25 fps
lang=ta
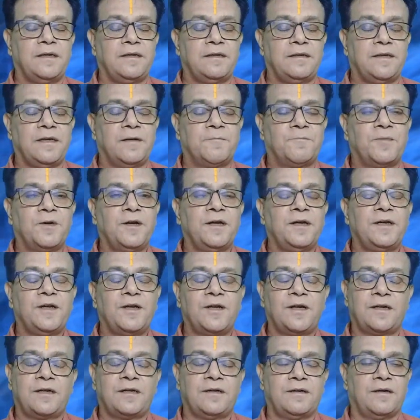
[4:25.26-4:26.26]
எப்படி
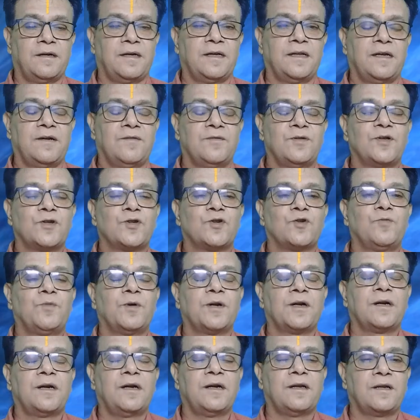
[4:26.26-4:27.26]
இருக்குது அதில் வந்து
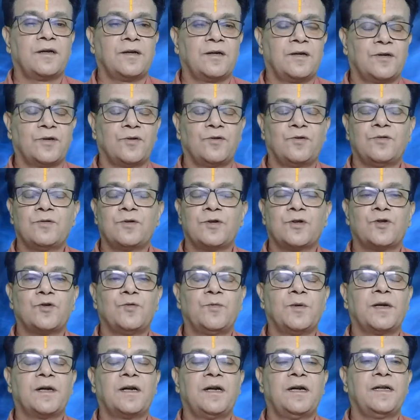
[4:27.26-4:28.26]
சுபர்கள் இருக்கிறதோ
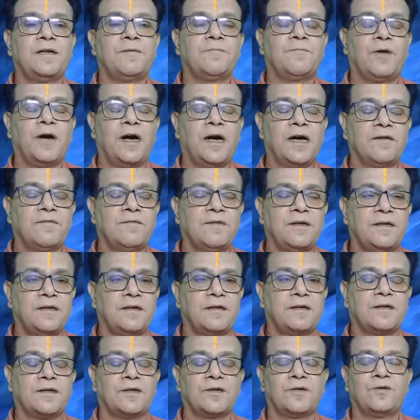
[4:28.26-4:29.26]
சுபர்களின் பார்வை
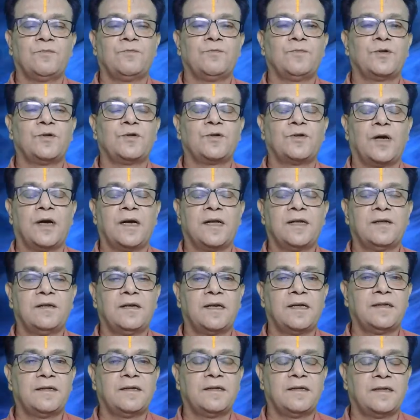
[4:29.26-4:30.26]
இருக்கிறதோ அது
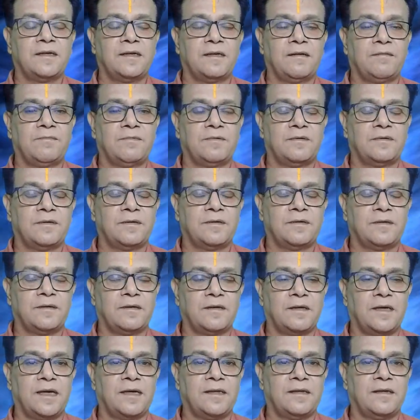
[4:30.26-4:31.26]
அந்த
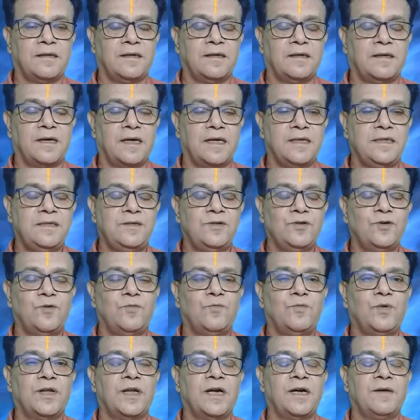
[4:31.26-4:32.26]
அந்த அஞ்சு
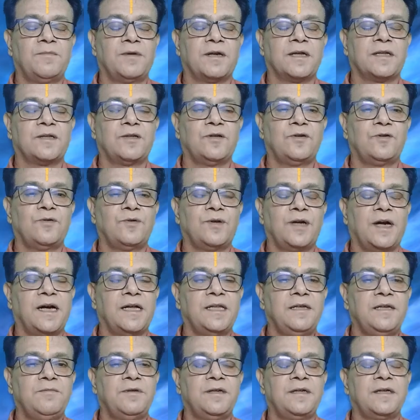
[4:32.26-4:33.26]
ஒன்பதாம் இடத்தினுடைய
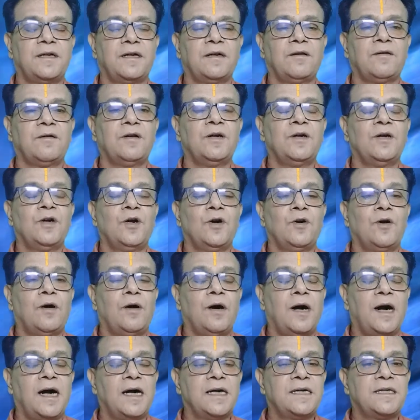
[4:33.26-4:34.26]
அதிபதிகள்
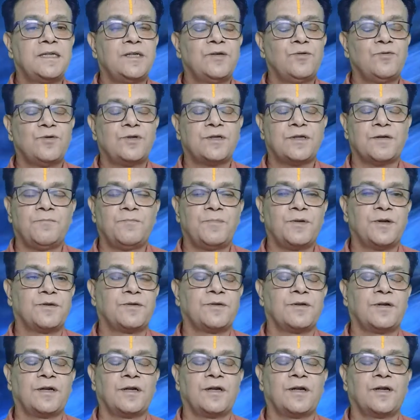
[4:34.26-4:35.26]
ஆட்சி உச்சம்
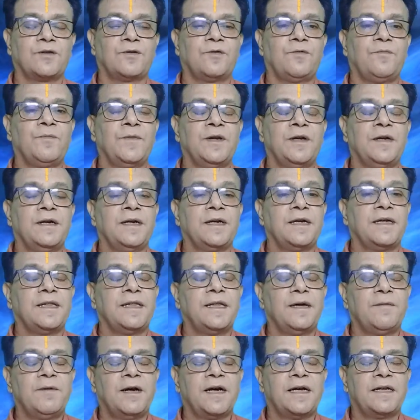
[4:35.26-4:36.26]
பெற்று இருக்கிறதோ
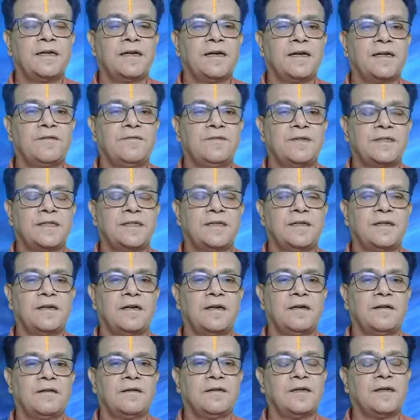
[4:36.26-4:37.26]
இந்த மாதிரியான
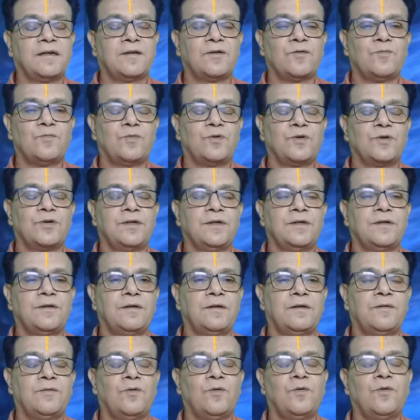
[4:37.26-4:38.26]
விஷயங்கள் இருக்கும் பொழுது
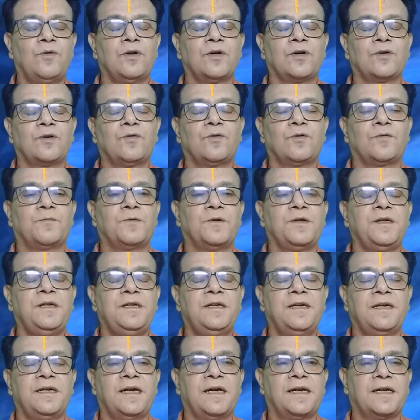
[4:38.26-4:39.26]
உங்களுக்கு ஒரு
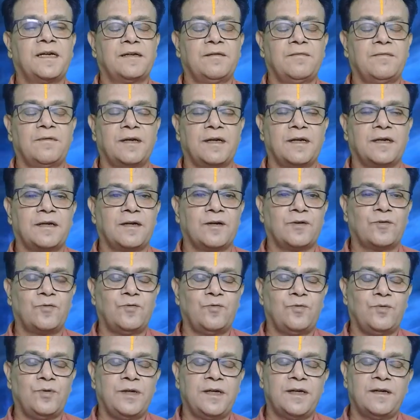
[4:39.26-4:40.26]
பெரிய ஏற்றம்
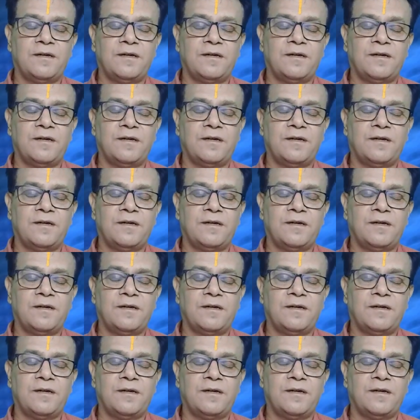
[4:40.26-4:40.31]
கிடைக்கக்கூடிய